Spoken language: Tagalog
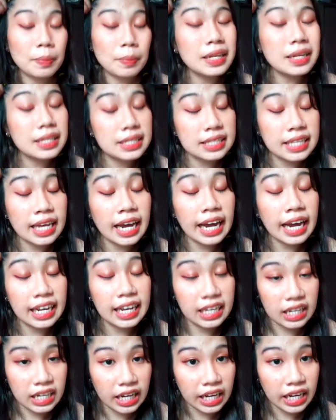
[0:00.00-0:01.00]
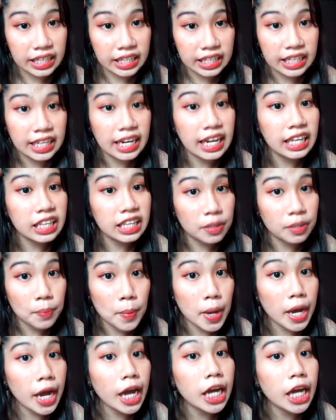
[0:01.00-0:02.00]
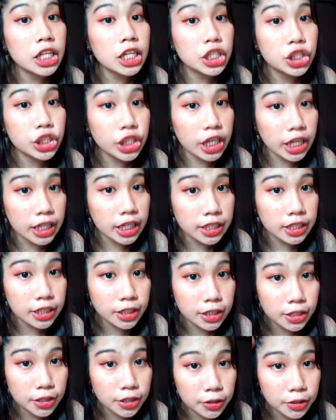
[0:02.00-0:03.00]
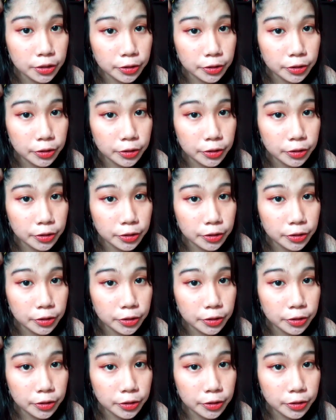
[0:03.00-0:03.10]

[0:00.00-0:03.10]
Minsan kailangan din natin mag-adjust.